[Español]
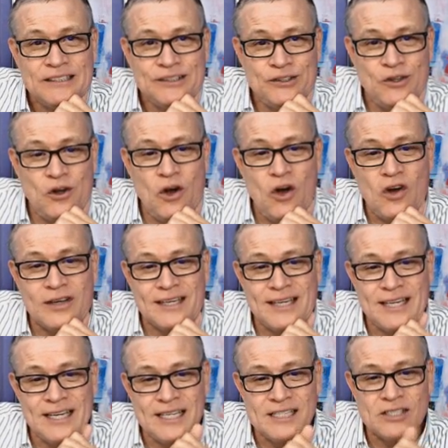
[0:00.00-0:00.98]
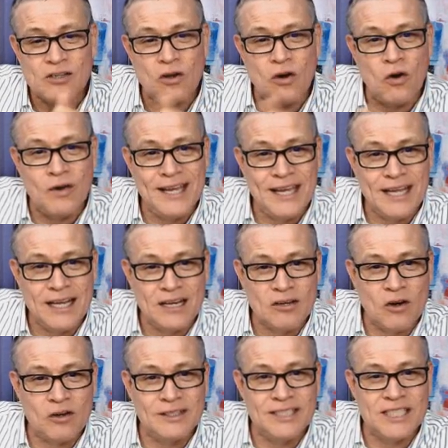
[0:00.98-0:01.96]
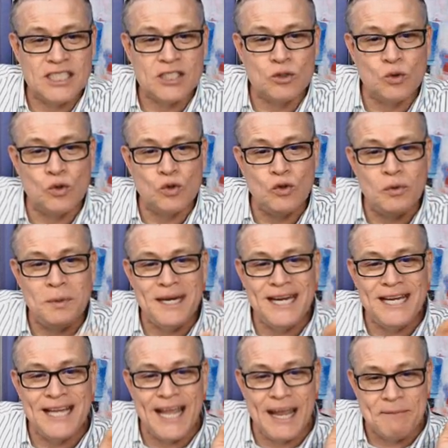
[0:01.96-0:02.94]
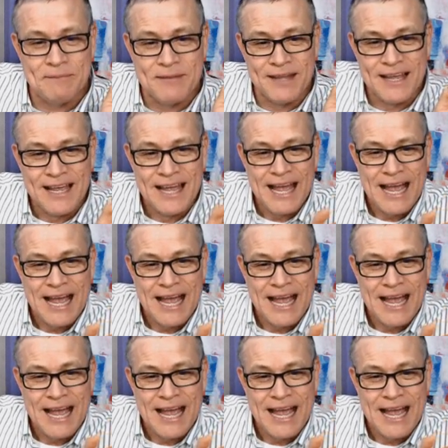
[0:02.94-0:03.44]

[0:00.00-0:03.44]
No quiso ir con Disturbide